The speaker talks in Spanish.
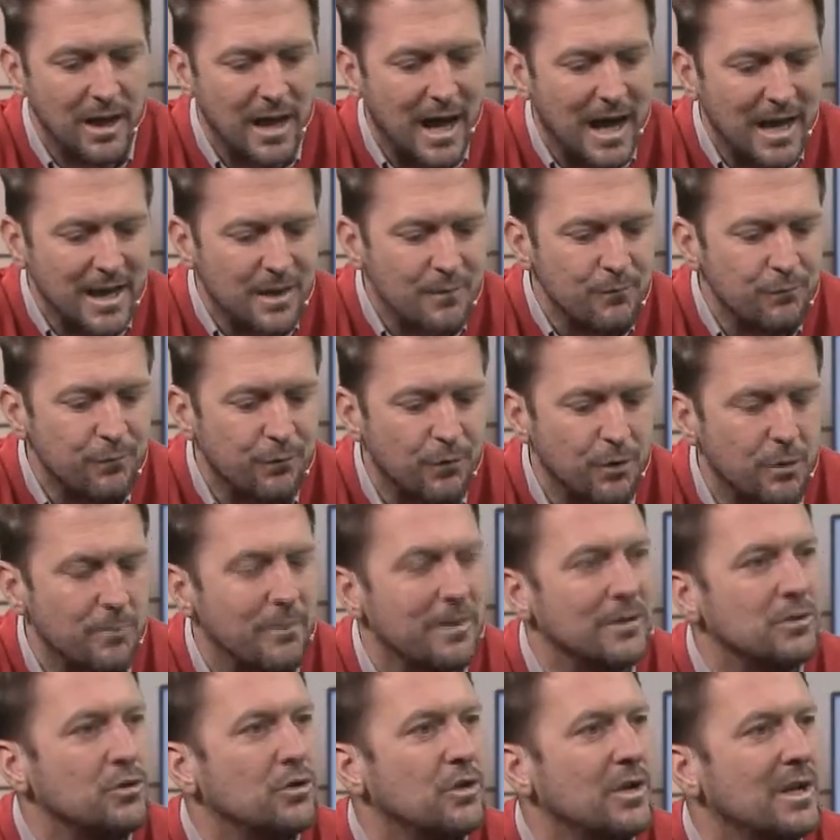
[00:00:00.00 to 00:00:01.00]
hay
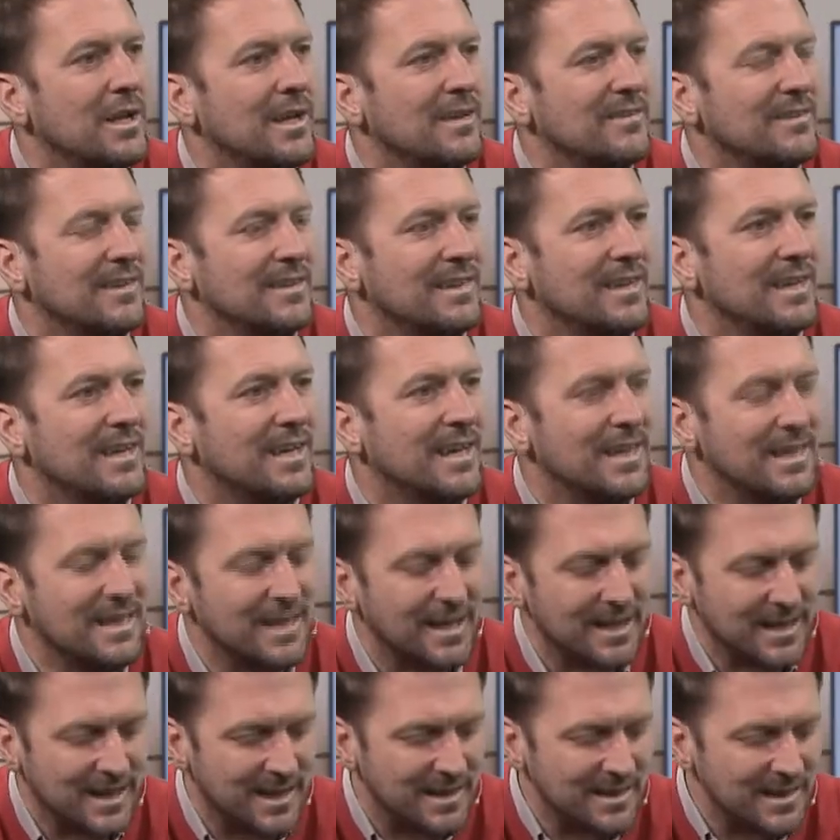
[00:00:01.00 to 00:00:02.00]
información en las
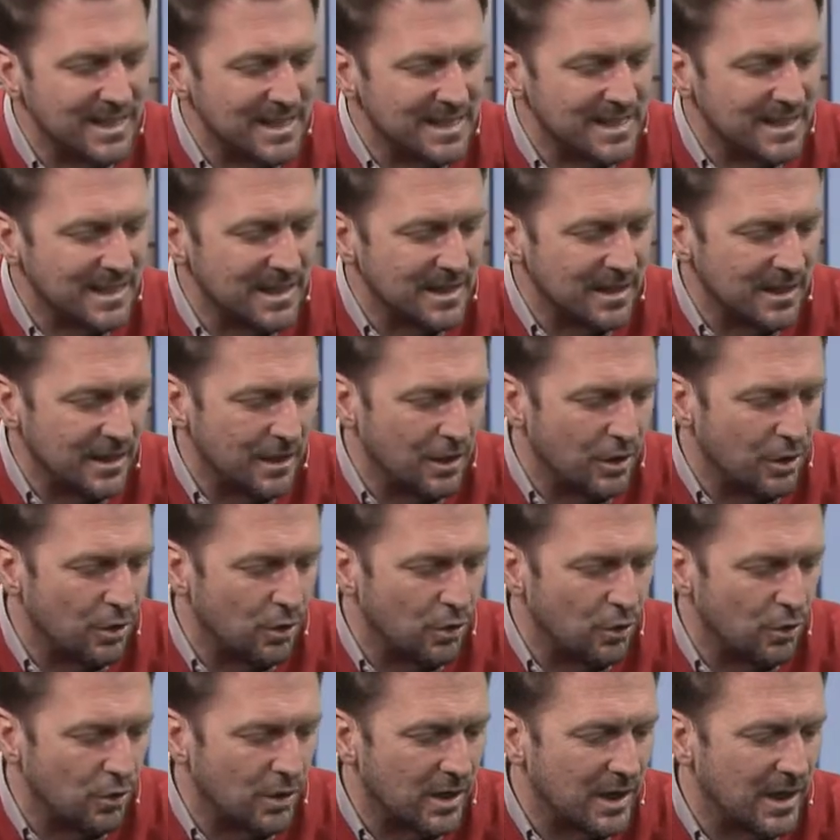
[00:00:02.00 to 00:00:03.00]
etiquetas que dice
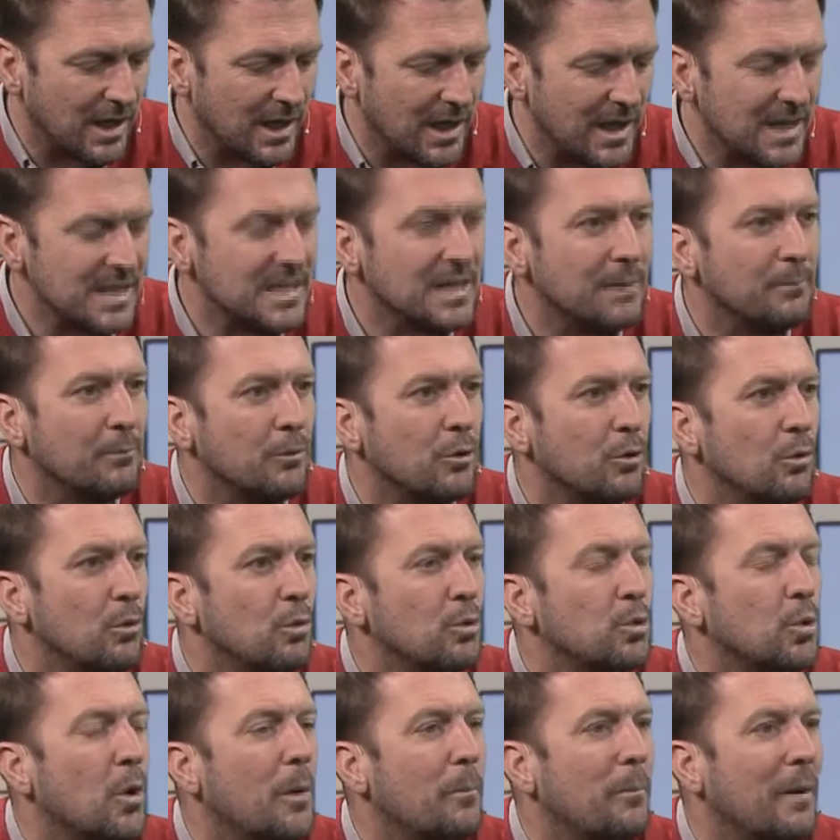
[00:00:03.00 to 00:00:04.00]
lo que ese
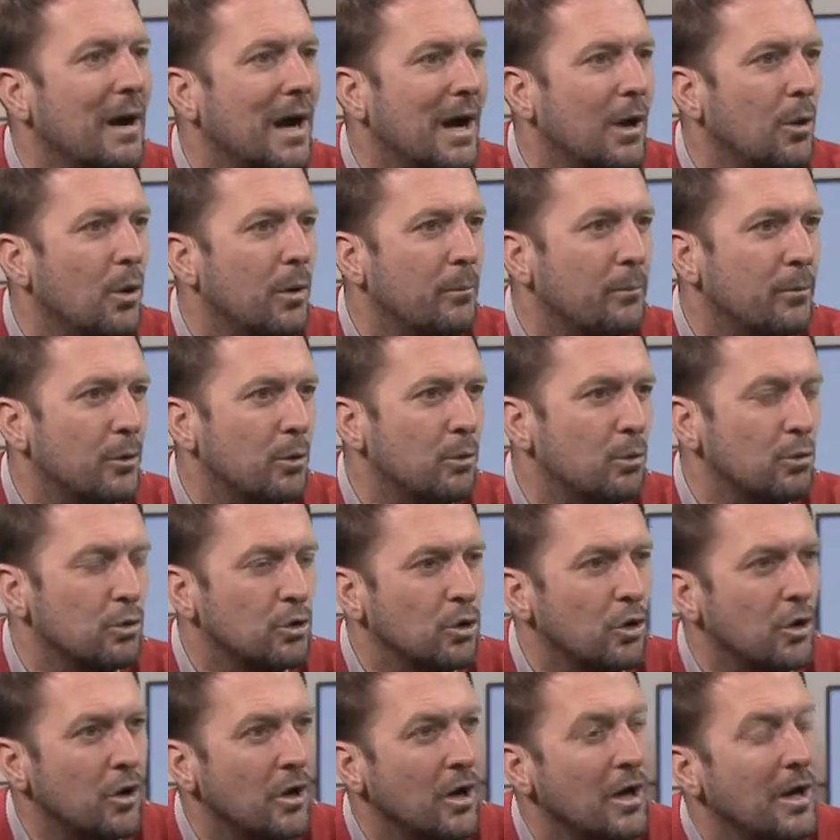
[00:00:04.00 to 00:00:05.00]
producto ha pagado el
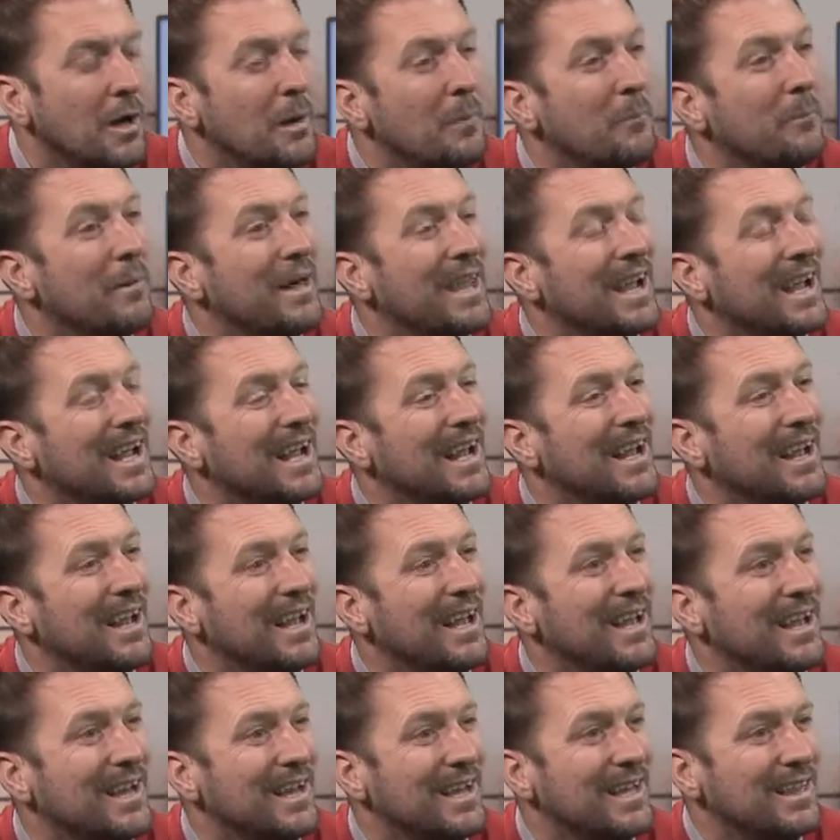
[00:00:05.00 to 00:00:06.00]
productor para que
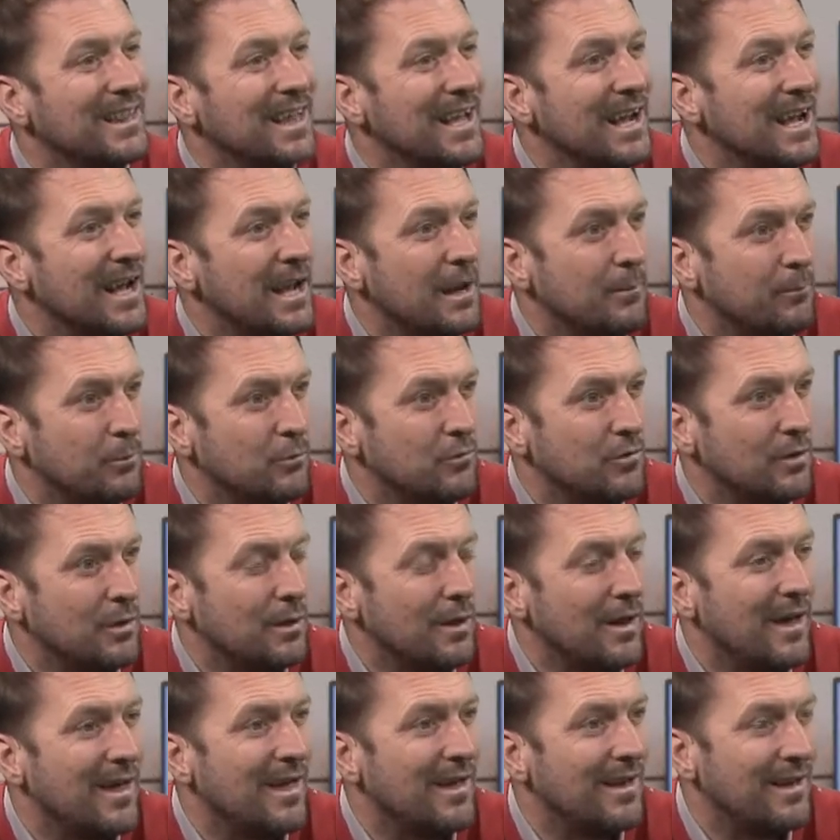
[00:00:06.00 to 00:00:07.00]
el que tenga la
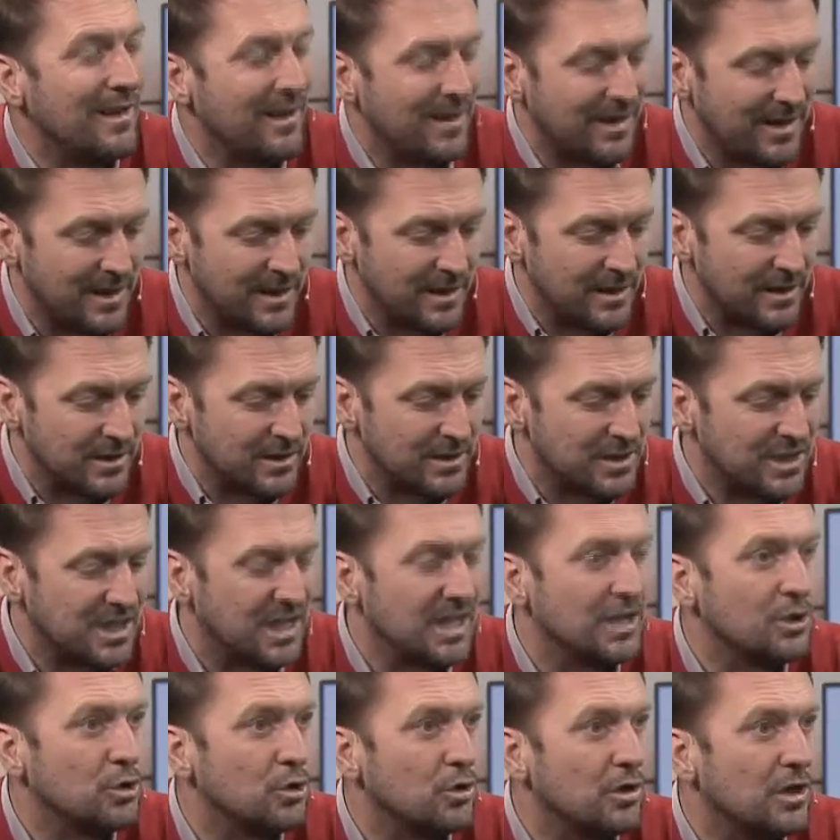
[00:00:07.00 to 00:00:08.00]
posibilidad de elegir,
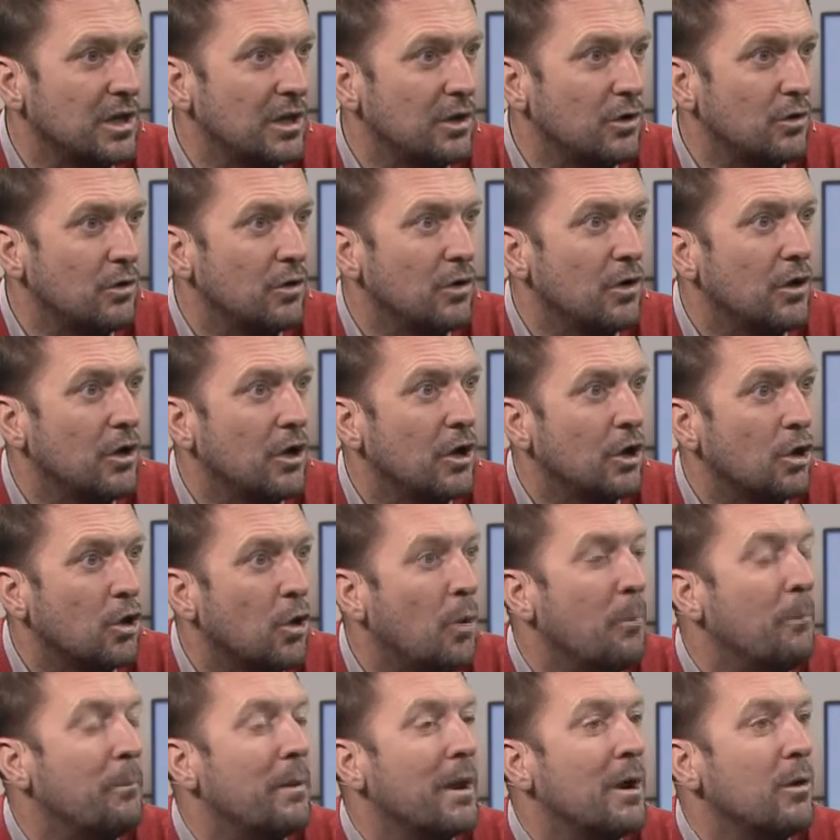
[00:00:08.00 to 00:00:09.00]
che, yo quiero
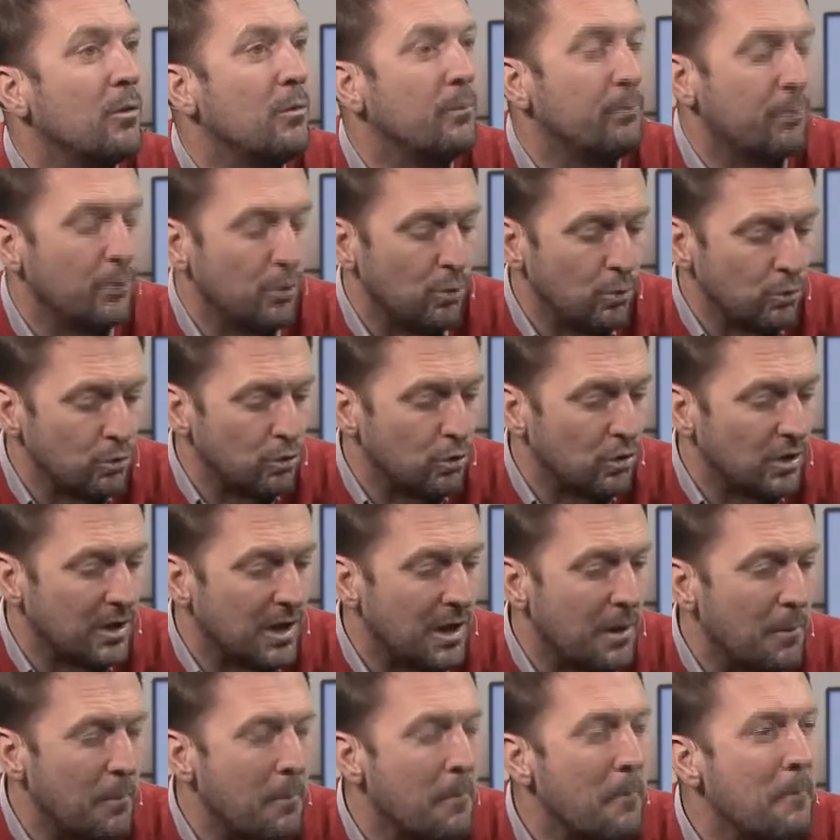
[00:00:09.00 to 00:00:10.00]
comprar un producto
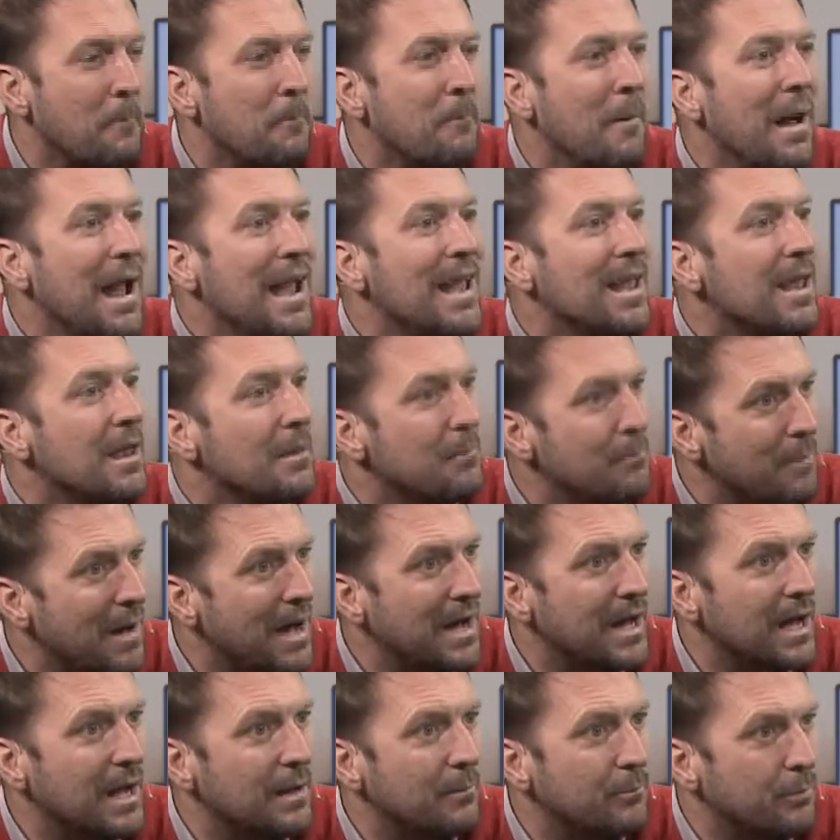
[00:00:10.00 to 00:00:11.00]
que más le
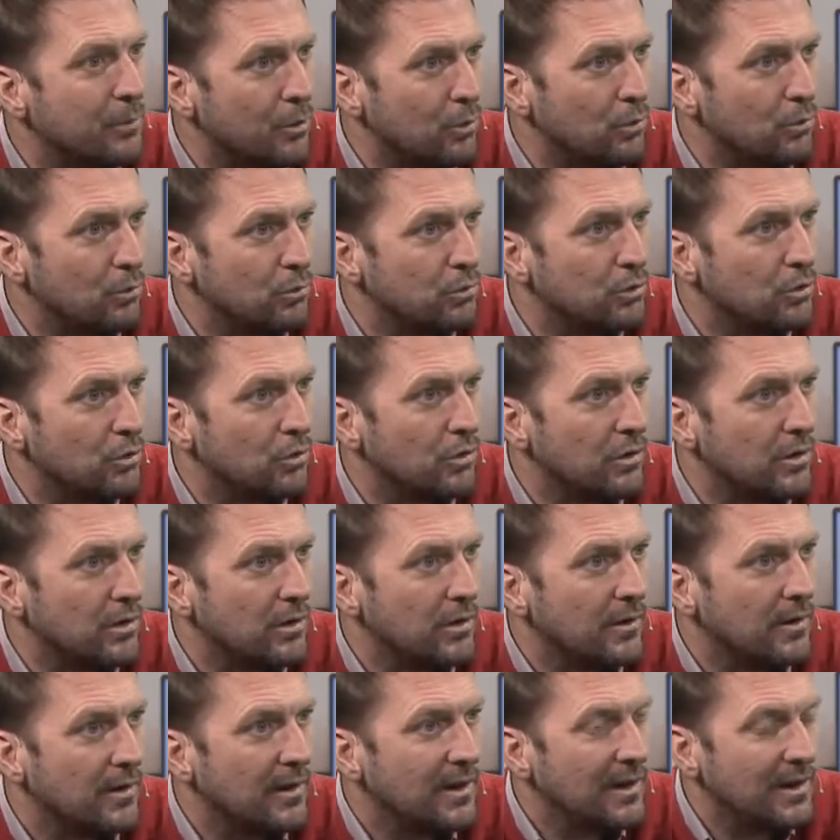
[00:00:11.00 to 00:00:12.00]
pague al productor